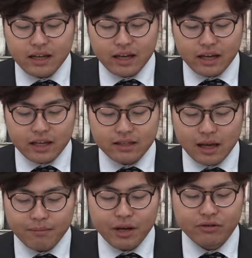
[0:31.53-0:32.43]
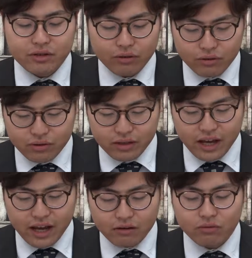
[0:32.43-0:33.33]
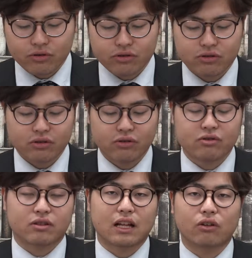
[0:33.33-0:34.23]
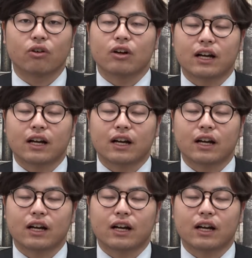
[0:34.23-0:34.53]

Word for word: えー、さんびゃくじ論述やひゃくごじゅうじ論述など、